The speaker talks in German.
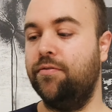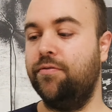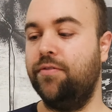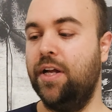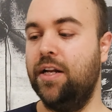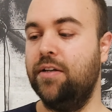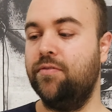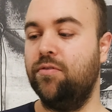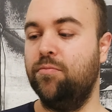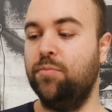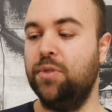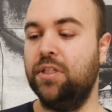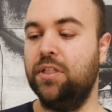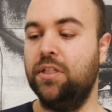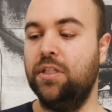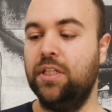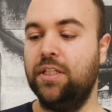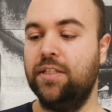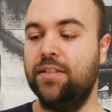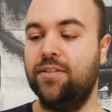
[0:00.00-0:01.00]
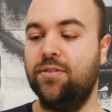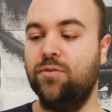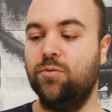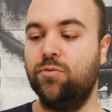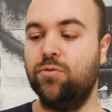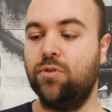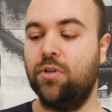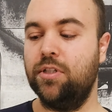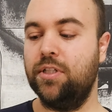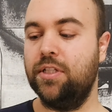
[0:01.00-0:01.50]
fällt für mich nicht
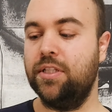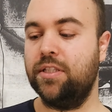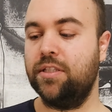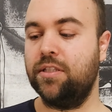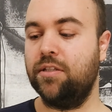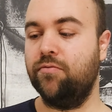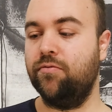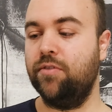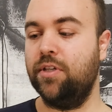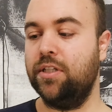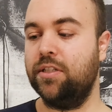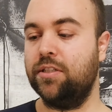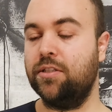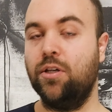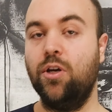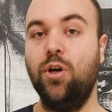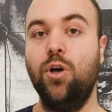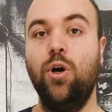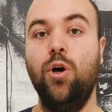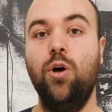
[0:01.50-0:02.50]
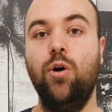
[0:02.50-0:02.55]
so doll ins Gewicht.